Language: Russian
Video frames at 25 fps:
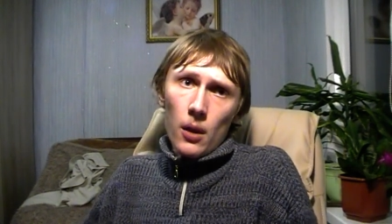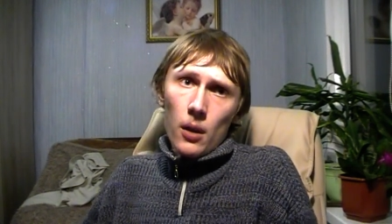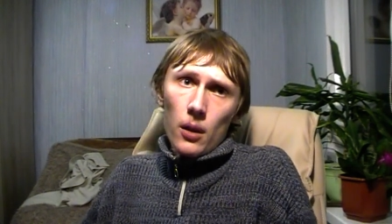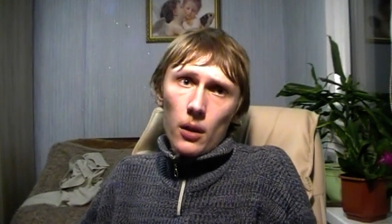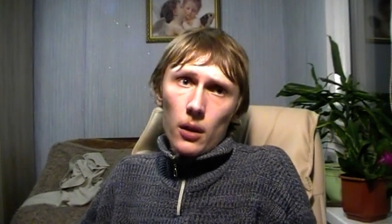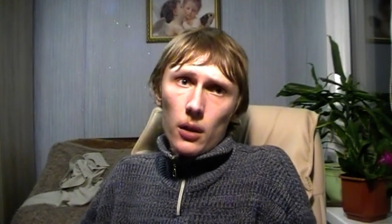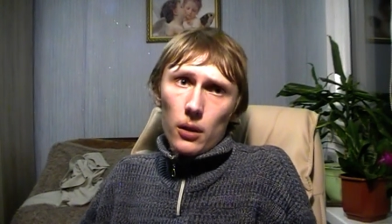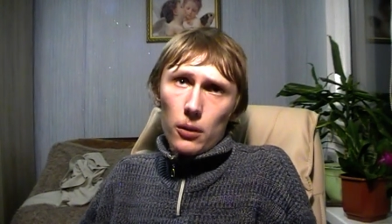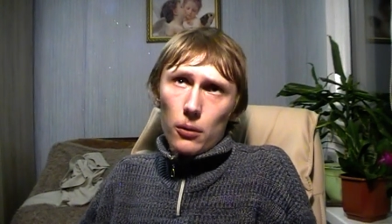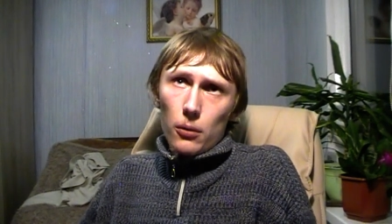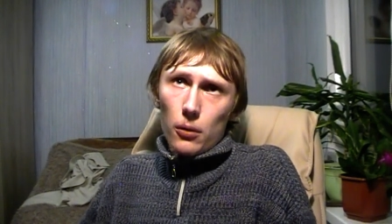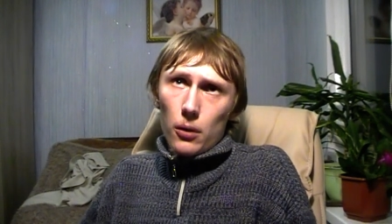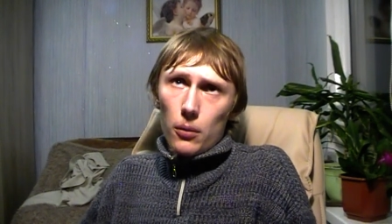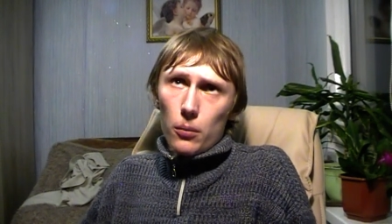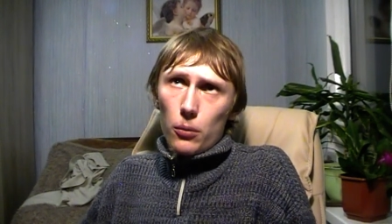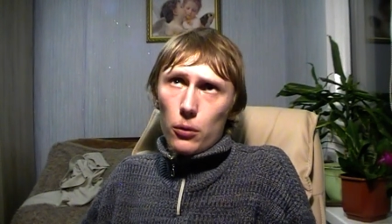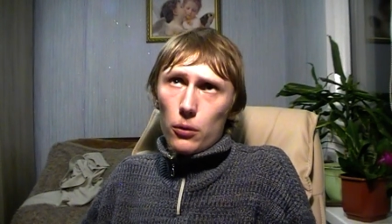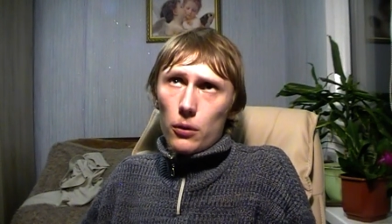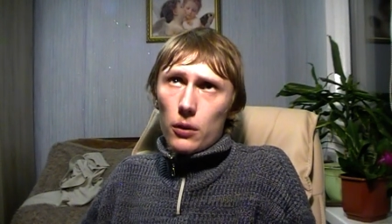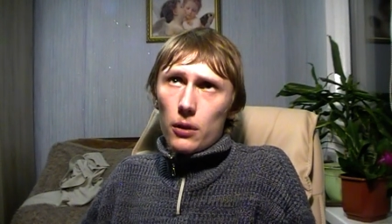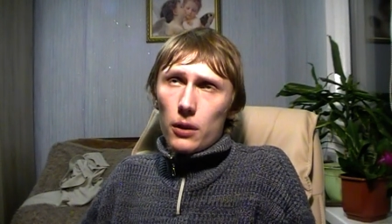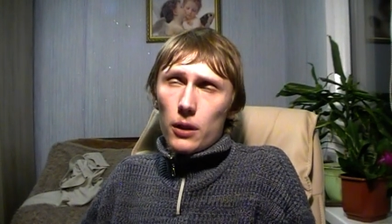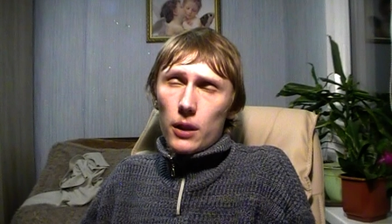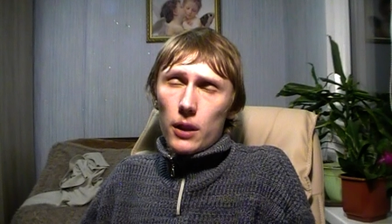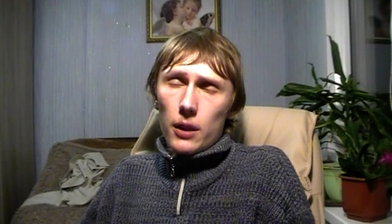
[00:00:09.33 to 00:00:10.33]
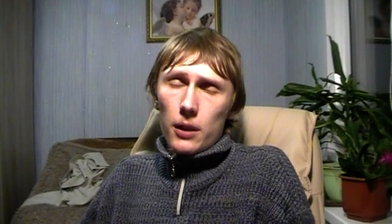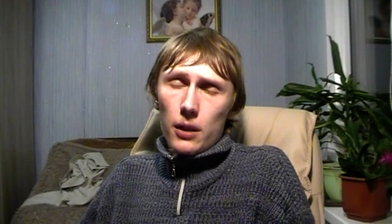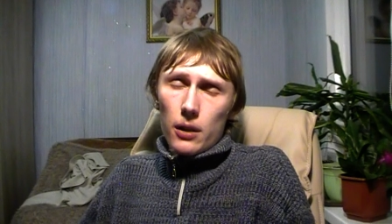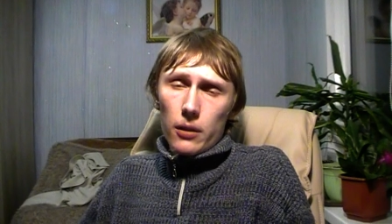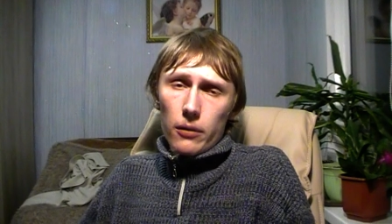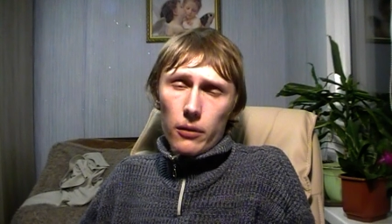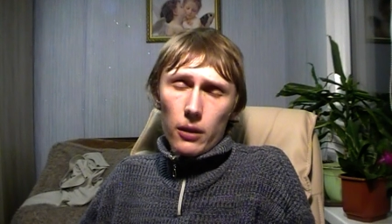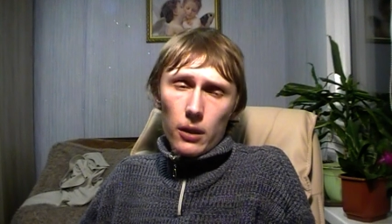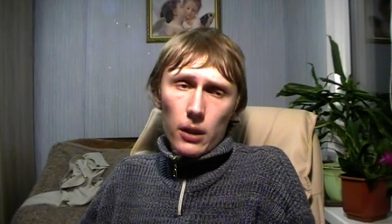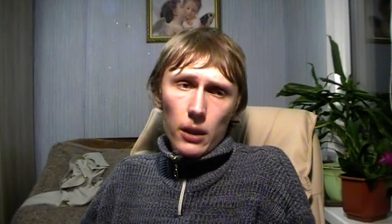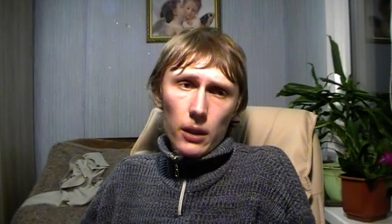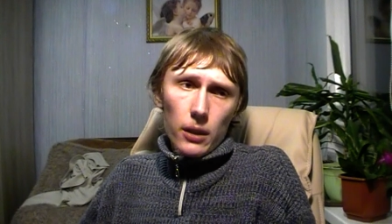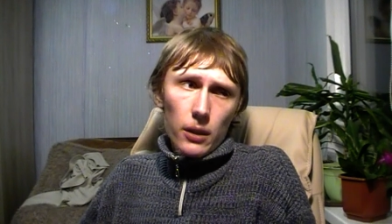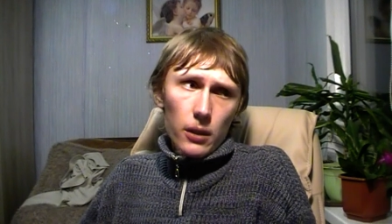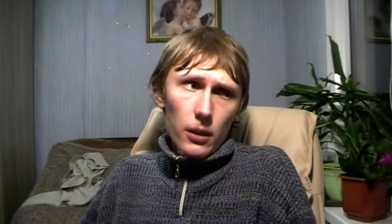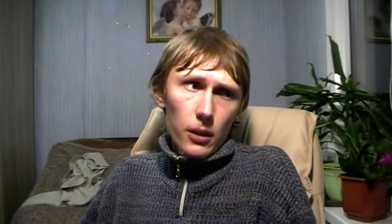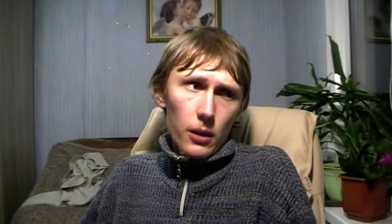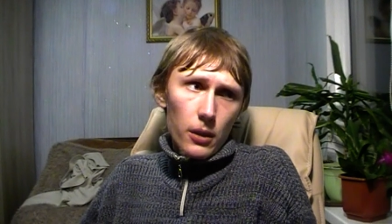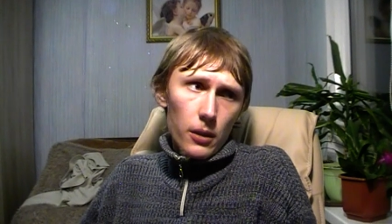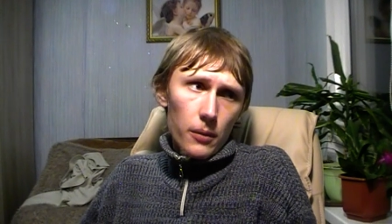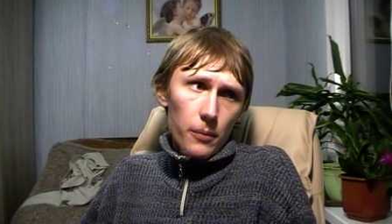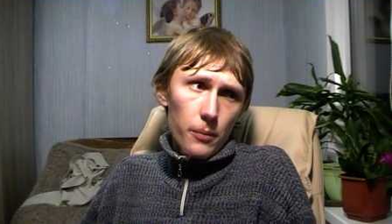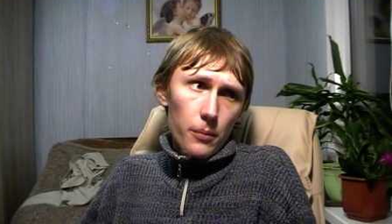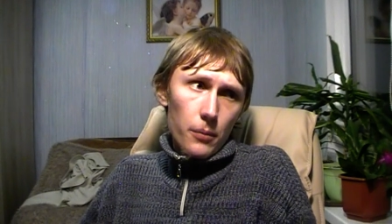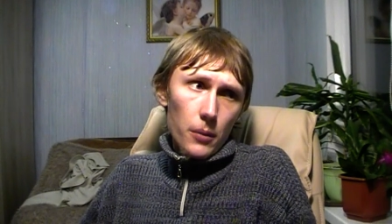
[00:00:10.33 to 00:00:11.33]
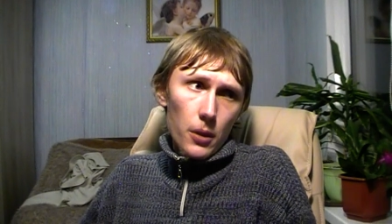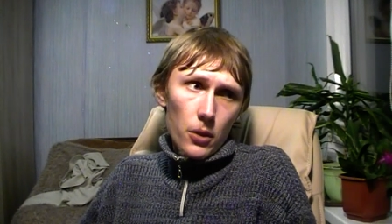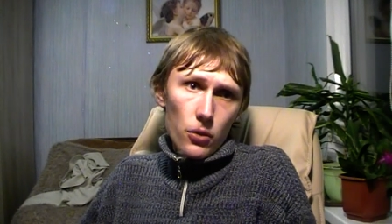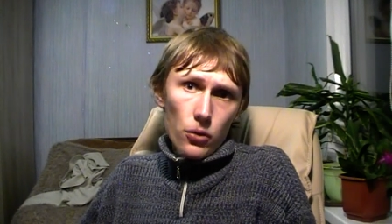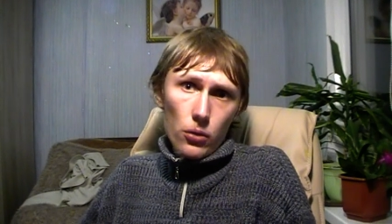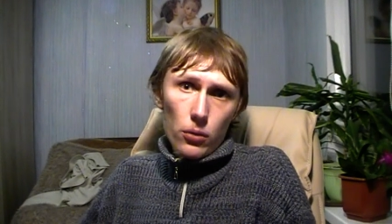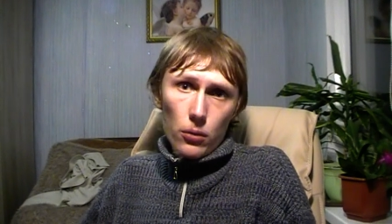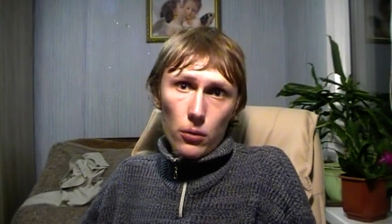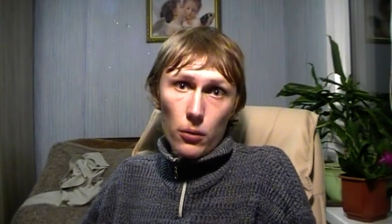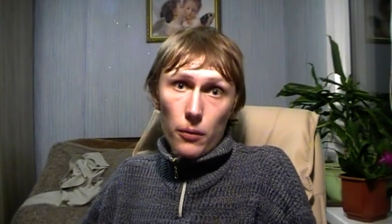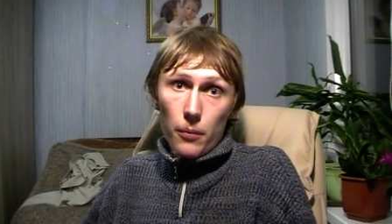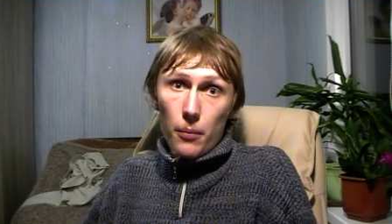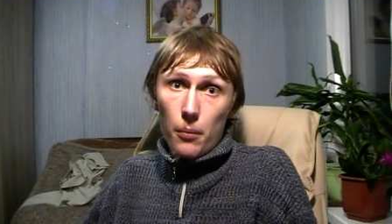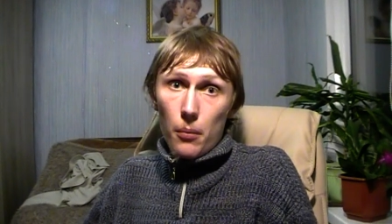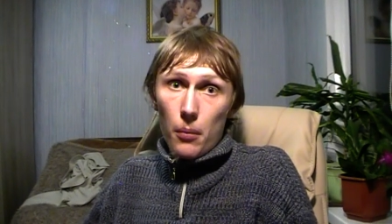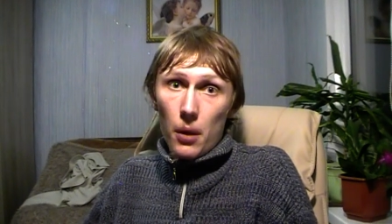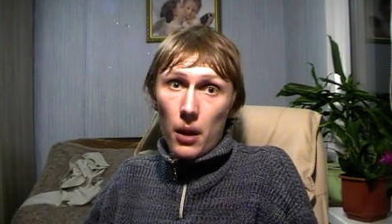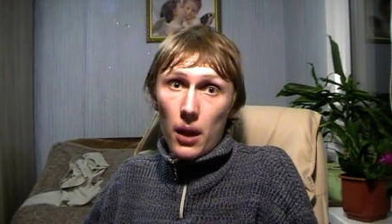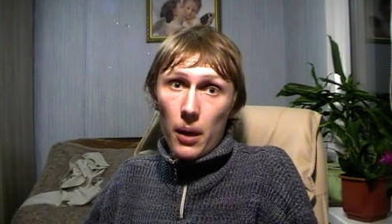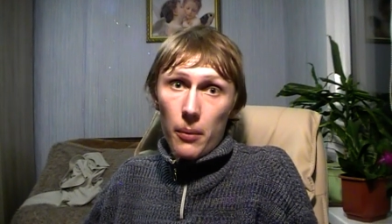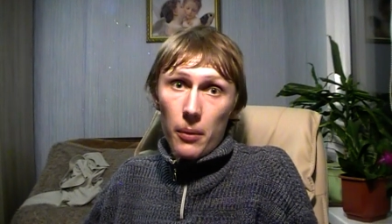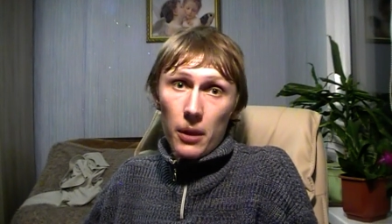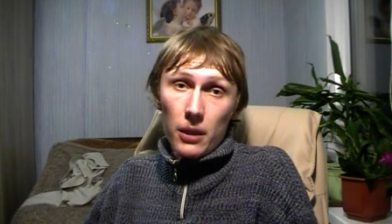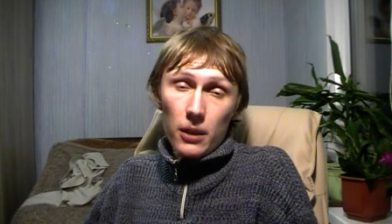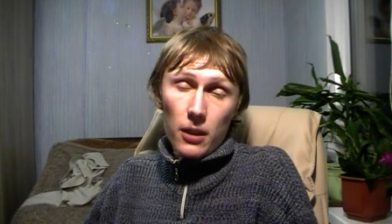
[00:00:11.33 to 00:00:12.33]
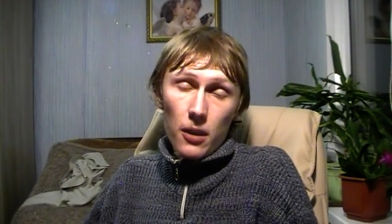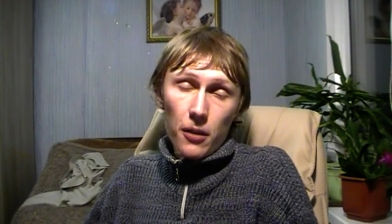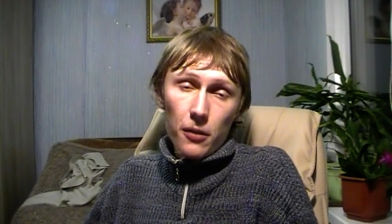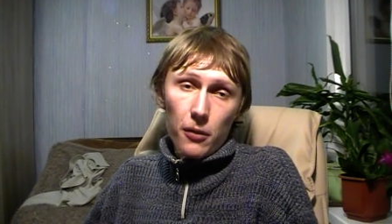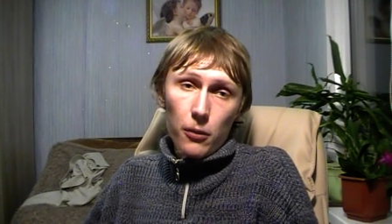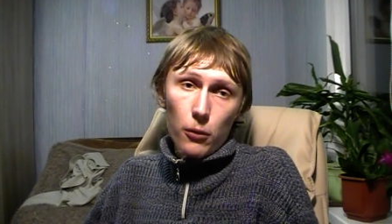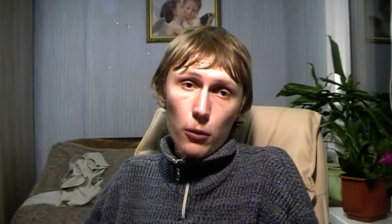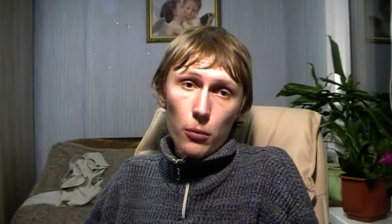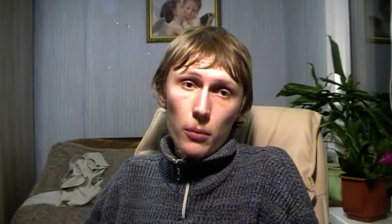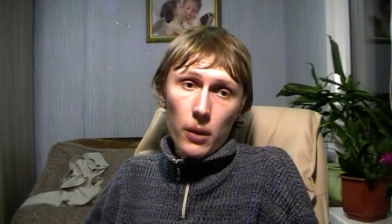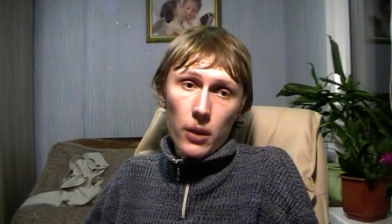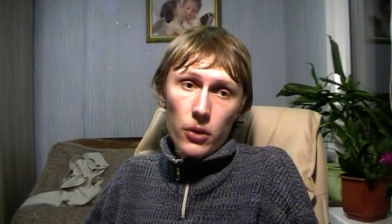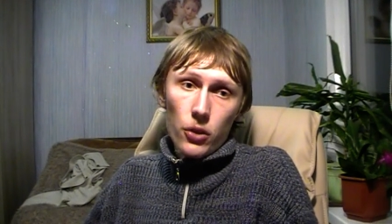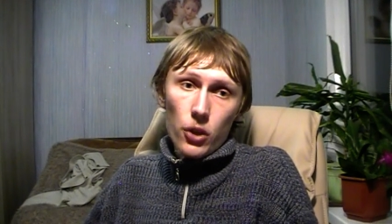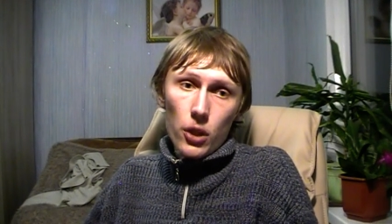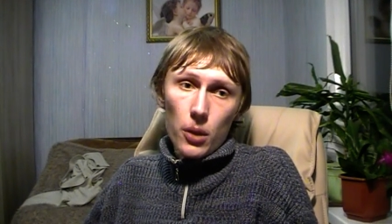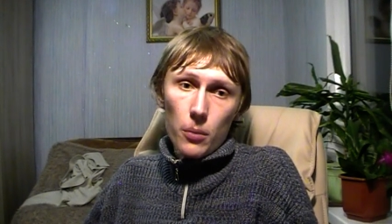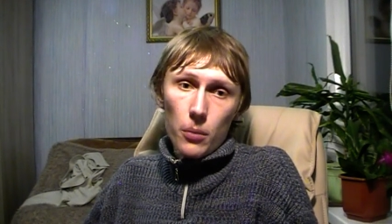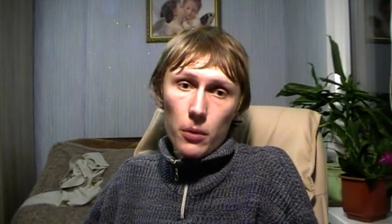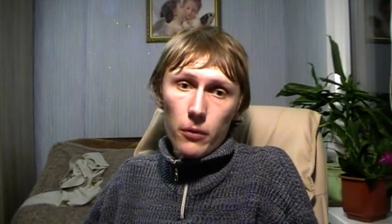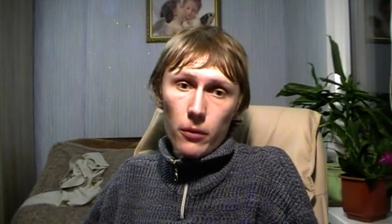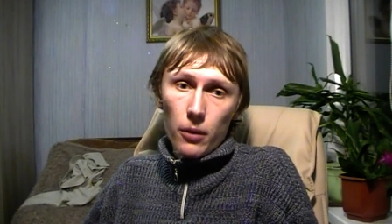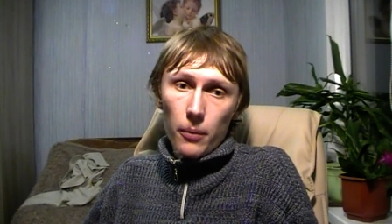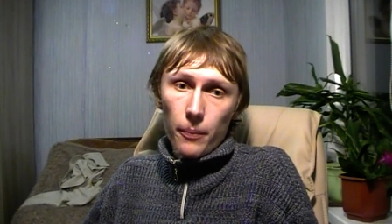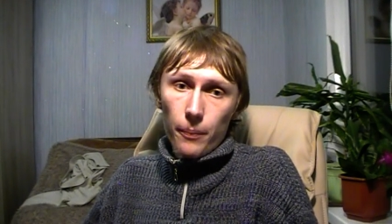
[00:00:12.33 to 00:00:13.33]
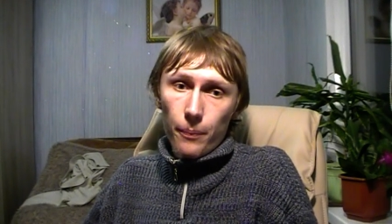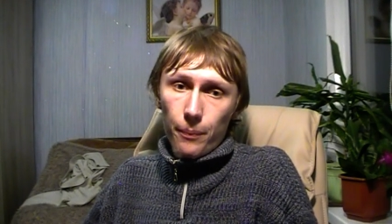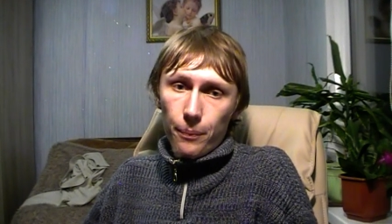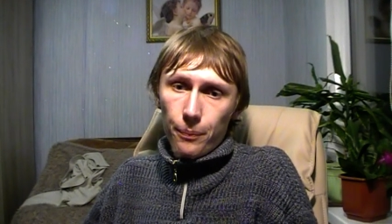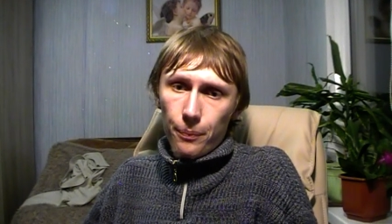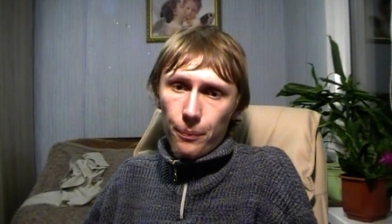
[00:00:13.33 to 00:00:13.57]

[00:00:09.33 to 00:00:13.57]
который будет на этих выходных между Магомед Расул Маджимовым